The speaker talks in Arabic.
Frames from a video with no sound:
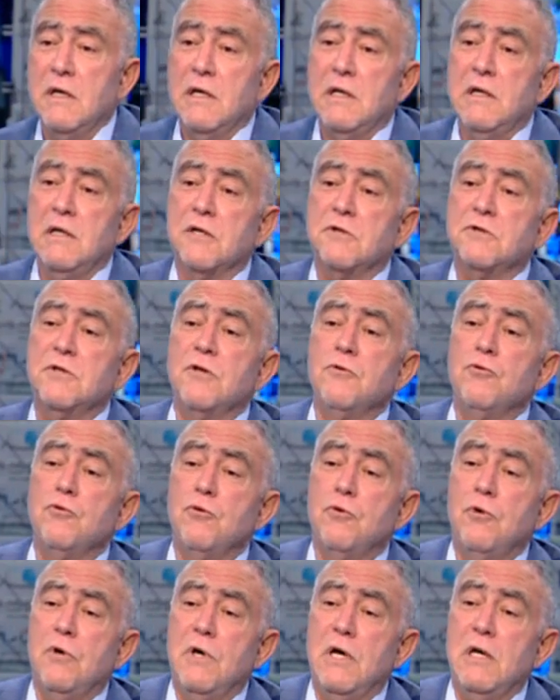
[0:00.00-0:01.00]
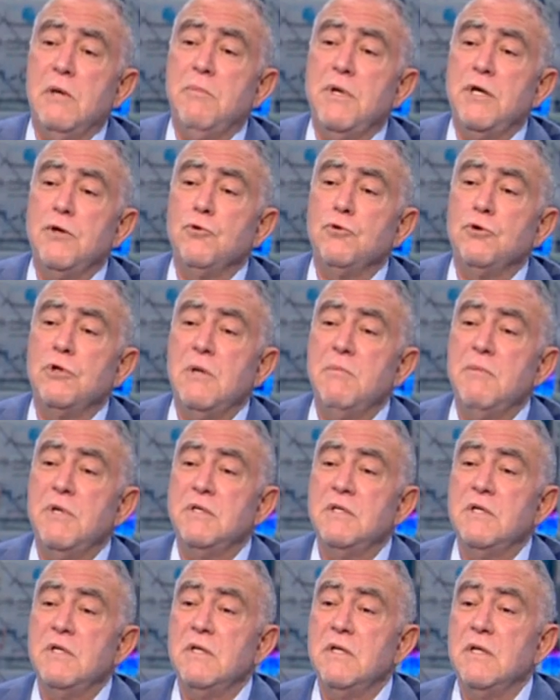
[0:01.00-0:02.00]
اللي ارتضوا البيروت
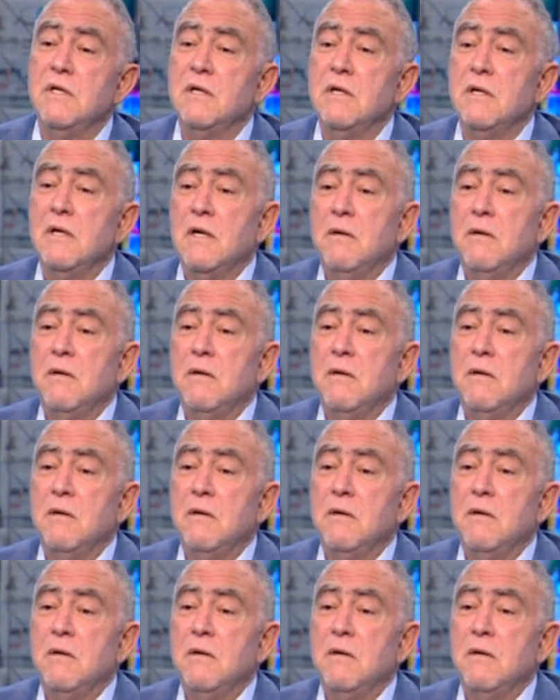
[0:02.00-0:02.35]
المدينة